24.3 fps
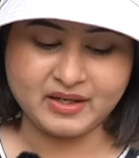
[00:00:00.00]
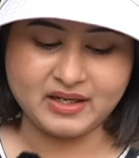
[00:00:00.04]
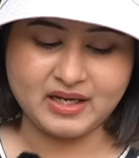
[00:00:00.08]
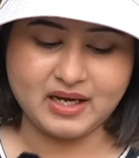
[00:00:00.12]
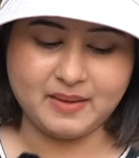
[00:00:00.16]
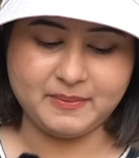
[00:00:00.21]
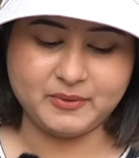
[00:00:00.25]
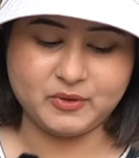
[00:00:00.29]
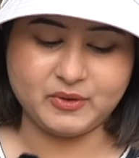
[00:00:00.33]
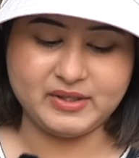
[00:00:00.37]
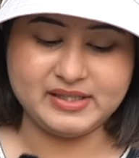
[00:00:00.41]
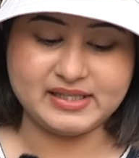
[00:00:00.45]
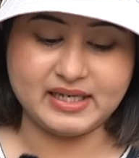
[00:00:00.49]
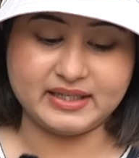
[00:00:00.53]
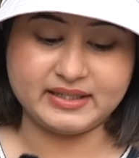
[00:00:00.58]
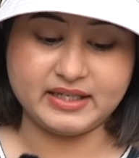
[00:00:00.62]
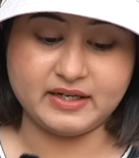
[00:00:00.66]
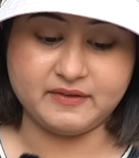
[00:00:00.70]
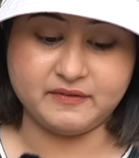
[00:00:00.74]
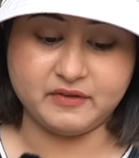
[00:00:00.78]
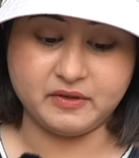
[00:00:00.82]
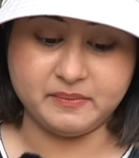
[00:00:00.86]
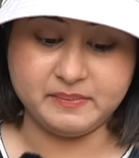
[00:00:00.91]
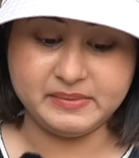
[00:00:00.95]
अभी थोड़ी
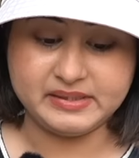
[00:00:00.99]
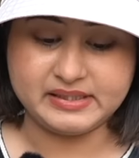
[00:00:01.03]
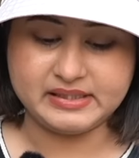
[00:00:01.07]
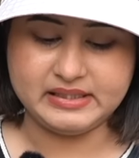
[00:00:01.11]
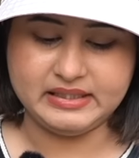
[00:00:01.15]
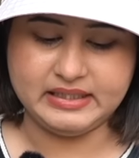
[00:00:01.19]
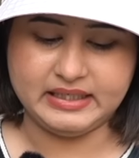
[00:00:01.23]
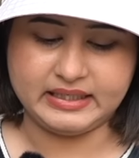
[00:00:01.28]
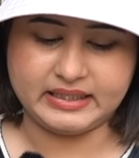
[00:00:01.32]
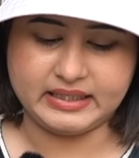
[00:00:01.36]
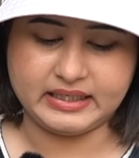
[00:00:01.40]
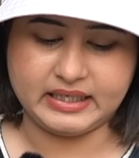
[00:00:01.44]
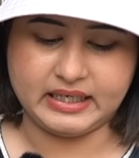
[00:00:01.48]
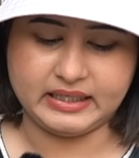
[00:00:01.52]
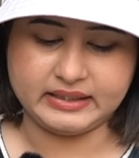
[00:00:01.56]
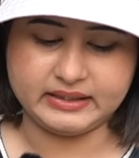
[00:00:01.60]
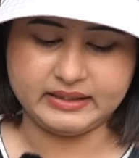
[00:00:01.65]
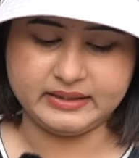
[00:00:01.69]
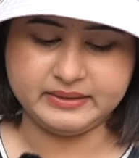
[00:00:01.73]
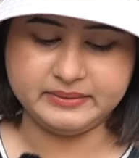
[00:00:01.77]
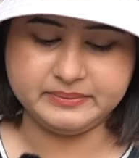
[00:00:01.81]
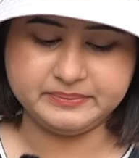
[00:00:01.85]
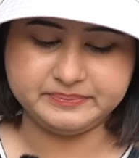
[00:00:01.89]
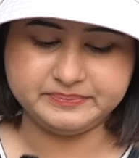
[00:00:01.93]
ज़्यादा वर्मिसली लेके
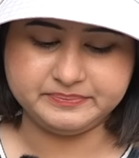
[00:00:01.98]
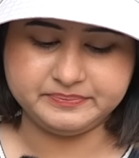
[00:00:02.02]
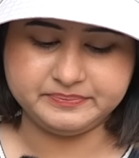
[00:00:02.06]
खाते हैं